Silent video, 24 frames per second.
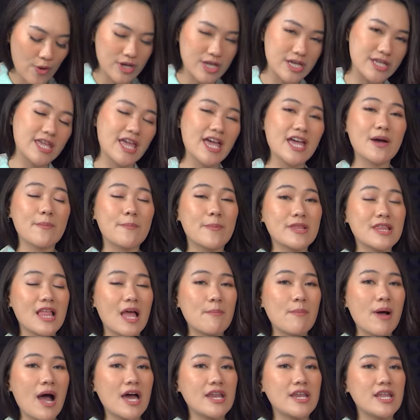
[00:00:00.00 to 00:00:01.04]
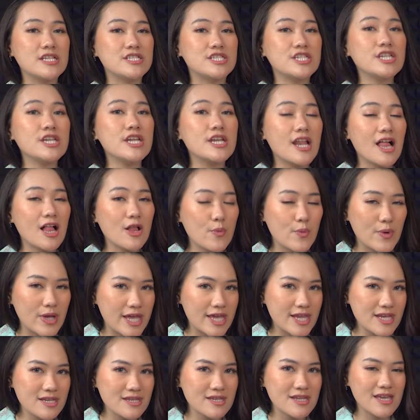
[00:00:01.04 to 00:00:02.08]
modenya yang pertama ada general
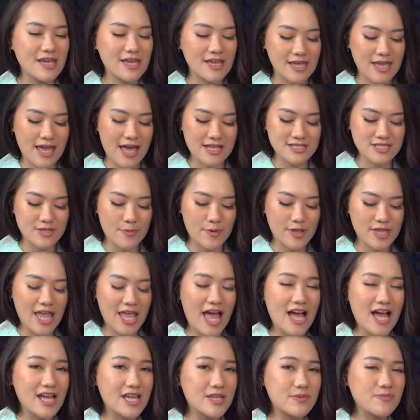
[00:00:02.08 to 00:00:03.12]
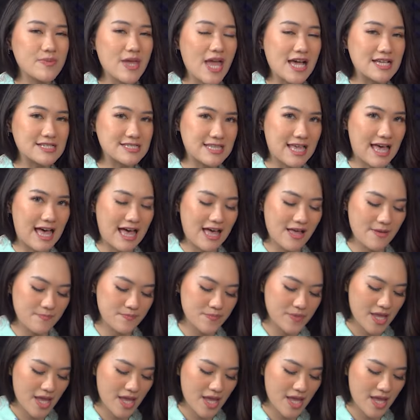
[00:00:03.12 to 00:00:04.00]
wind ya seperti angin biasa.